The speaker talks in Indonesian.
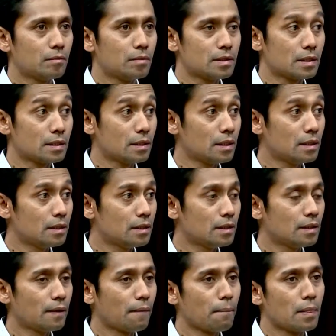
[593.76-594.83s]
bisa
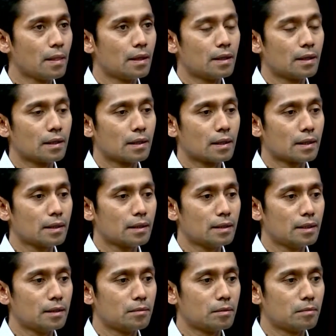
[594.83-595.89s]
jadi karena
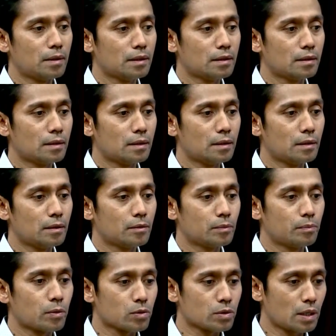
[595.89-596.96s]
gini memang uh,
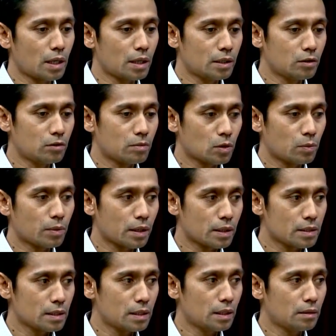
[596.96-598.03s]
perusahaan itu
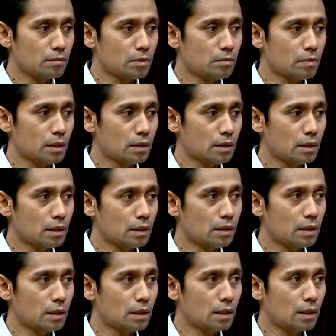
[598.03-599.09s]
beroperasi kan memang
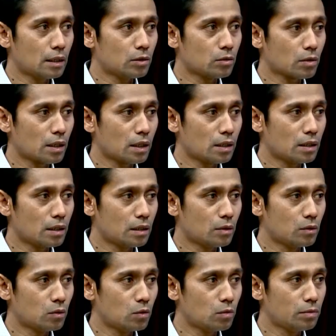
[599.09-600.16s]
ada aturan
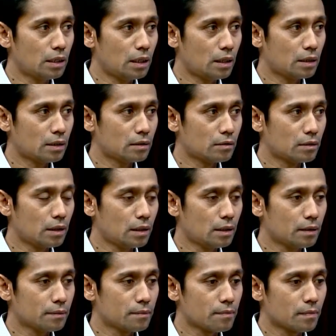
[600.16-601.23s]
hukumnya gitu hmm. gitu ya.
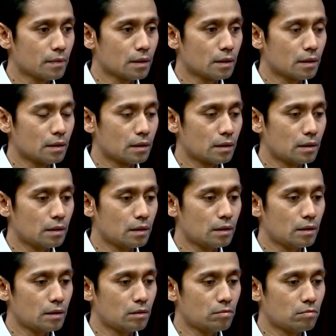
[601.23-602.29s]

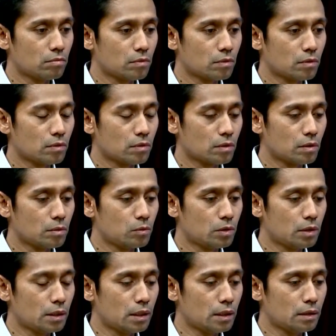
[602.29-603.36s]
Uh,
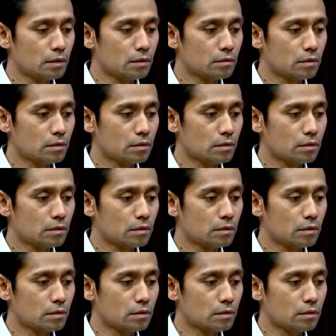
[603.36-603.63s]
kemudian